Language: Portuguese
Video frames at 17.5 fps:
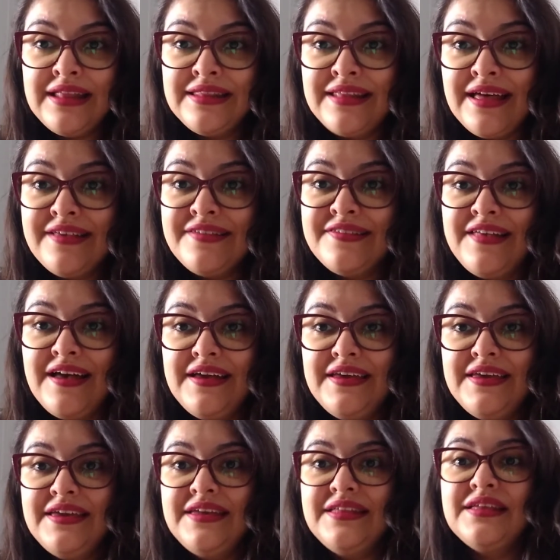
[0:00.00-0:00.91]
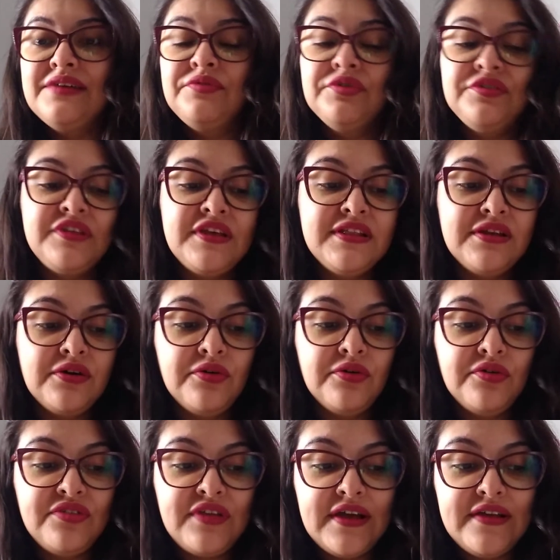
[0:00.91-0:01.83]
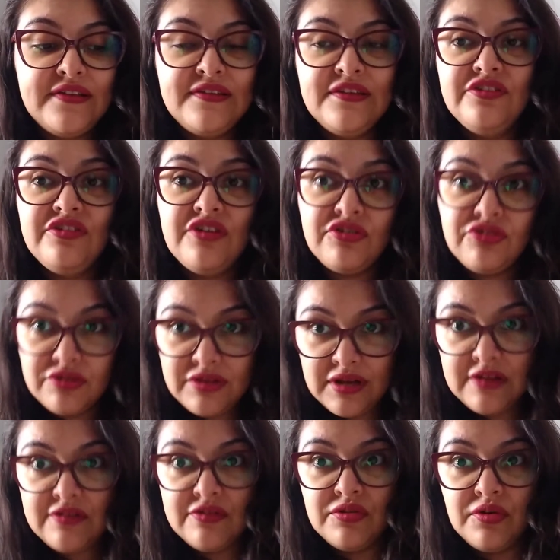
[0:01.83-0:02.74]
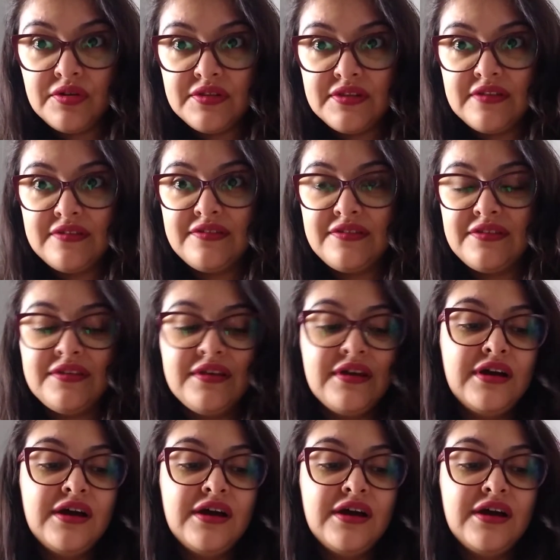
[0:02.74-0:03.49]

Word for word: na saída você ainda consegue sentir as outras notas,